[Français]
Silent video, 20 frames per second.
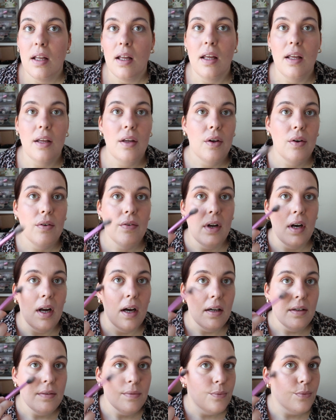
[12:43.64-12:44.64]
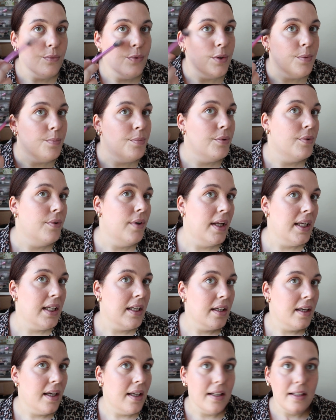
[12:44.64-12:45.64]
et que voilà, votre peau, elle
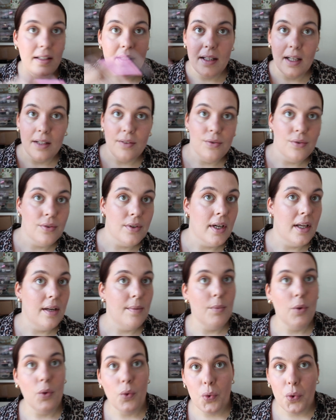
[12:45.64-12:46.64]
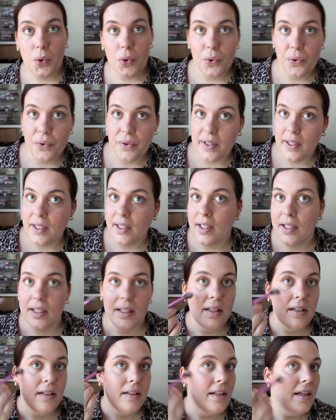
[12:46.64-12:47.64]
est, elle est naturellement glowy
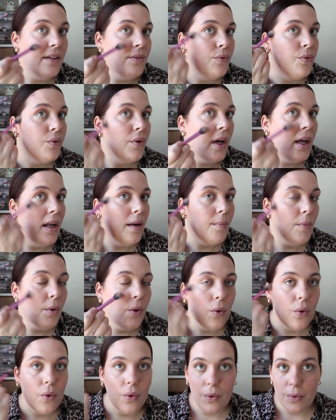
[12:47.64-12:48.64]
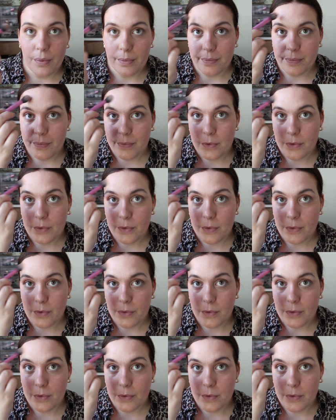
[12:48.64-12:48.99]
et naturellement euh,